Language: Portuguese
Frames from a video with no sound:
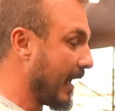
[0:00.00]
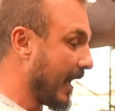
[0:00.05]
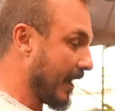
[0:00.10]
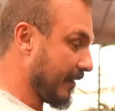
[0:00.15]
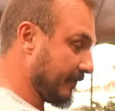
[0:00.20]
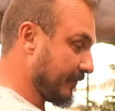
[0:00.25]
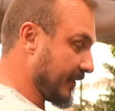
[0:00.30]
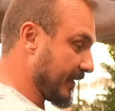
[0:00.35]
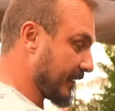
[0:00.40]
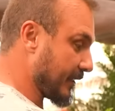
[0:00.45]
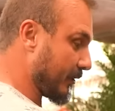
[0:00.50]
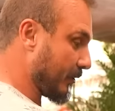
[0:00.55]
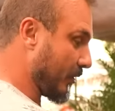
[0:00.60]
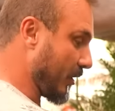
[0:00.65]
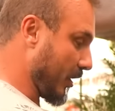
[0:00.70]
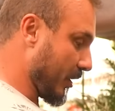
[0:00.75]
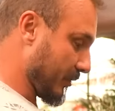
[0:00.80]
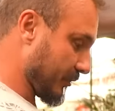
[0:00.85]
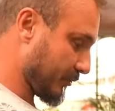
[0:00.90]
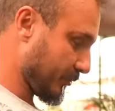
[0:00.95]
Avenca eu
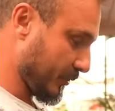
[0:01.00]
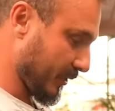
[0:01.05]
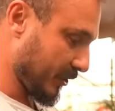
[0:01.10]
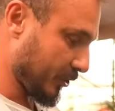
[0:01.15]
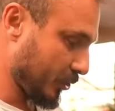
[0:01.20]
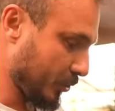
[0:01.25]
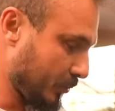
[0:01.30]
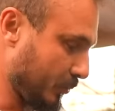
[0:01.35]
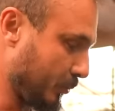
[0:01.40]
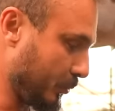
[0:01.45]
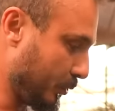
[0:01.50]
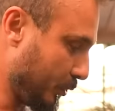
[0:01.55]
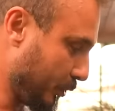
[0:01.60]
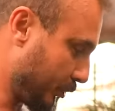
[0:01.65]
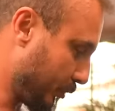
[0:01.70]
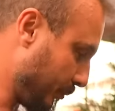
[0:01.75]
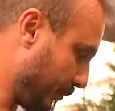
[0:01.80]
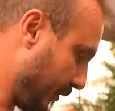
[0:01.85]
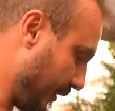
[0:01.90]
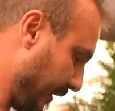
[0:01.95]
gosto, eu acho
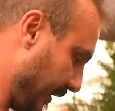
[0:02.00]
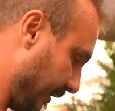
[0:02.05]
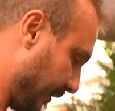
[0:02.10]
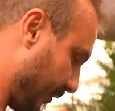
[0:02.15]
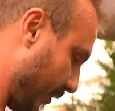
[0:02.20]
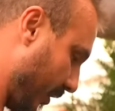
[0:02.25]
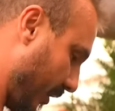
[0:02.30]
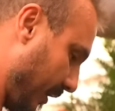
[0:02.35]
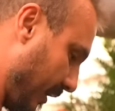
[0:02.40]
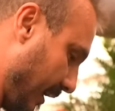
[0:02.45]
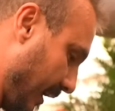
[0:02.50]
muito bonito, ó.